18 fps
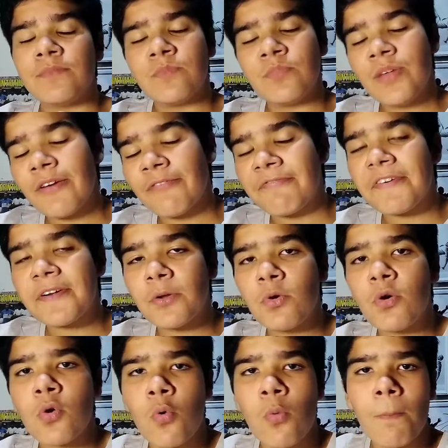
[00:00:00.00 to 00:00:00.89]
né,
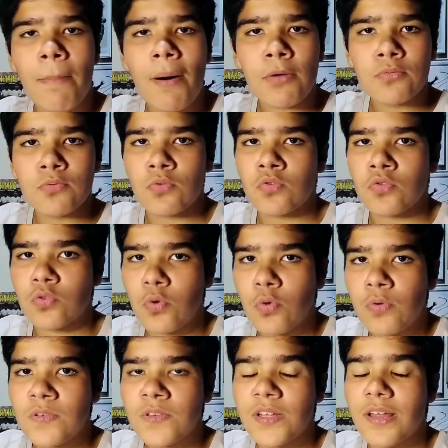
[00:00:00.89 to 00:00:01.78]
falou com o Paulo
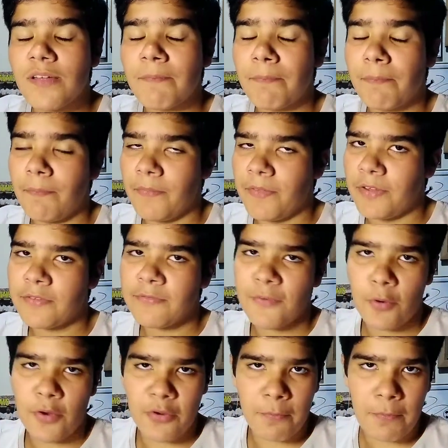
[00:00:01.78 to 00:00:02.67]
Souza, né, isso
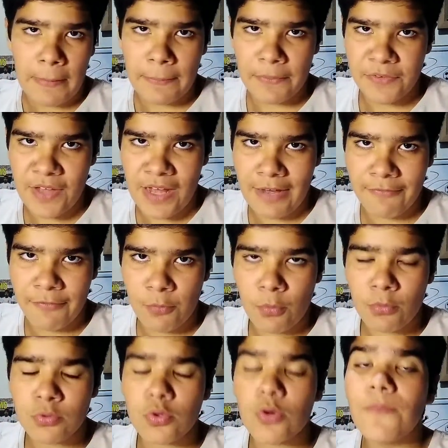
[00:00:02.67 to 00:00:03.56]
foi o que o próprio Zahavi
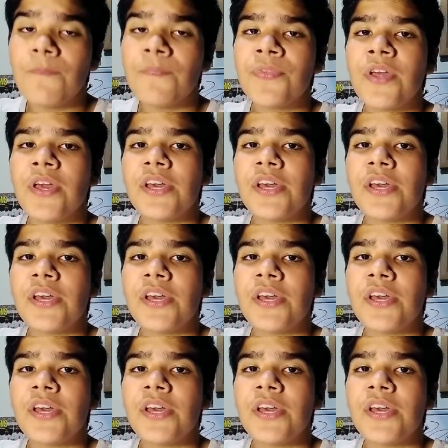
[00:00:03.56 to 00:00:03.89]
contou,